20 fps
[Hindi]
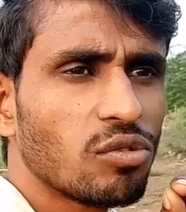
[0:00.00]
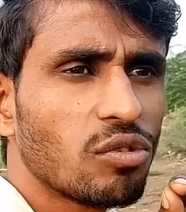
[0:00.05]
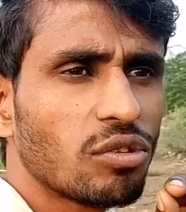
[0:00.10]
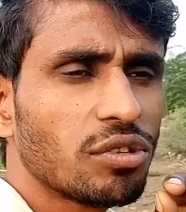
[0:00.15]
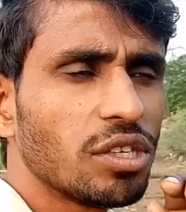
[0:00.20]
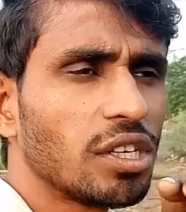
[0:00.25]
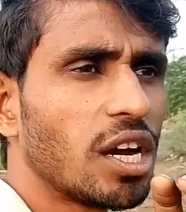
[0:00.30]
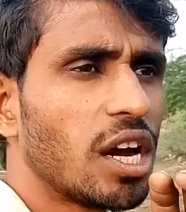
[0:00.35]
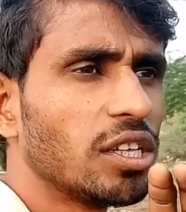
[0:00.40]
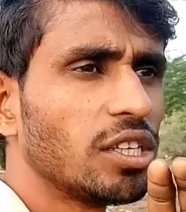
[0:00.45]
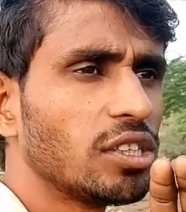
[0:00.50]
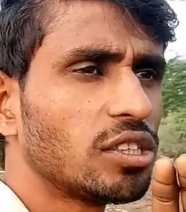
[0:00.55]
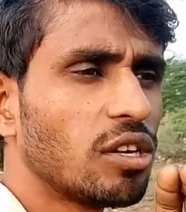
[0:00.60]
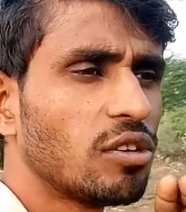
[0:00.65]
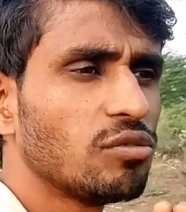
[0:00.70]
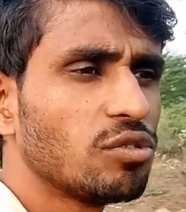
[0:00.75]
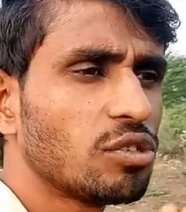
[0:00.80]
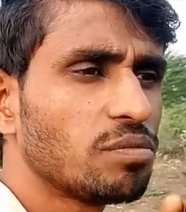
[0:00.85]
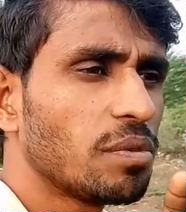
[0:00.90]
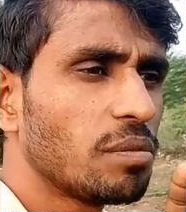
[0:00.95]
हूँ और दिखा देता
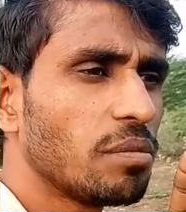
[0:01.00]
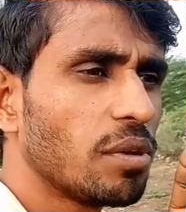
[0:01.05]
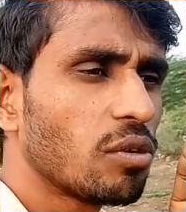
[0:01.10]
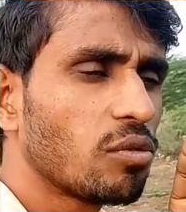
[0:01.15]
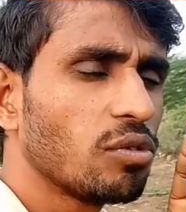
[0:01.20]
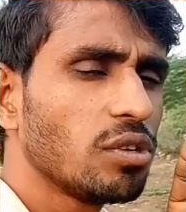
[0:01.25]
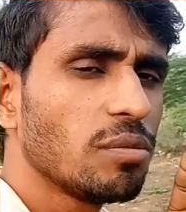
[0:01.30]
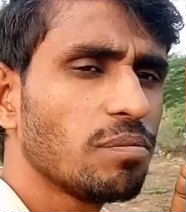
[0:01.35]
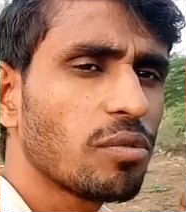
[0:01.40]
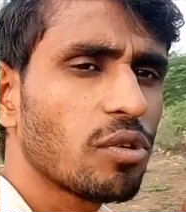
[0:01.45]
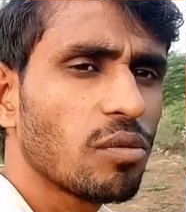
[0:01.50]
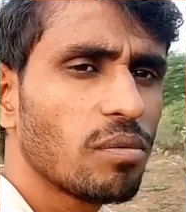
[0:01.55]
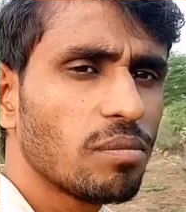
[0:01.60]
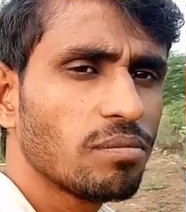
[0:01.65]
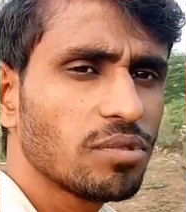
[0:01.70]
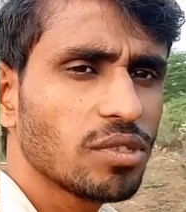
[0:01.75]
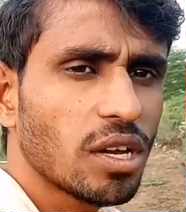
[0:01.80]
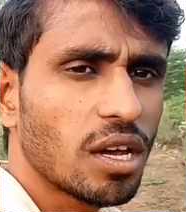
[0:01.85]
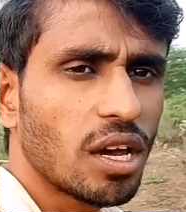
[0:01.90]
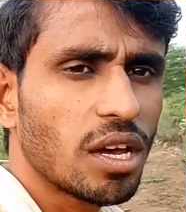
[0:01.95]
हूँ जिस पर मेरे को ये
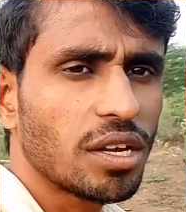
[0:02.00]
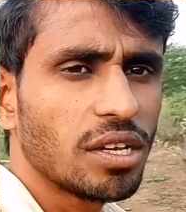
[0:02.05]
प्रॉब्लम्स आ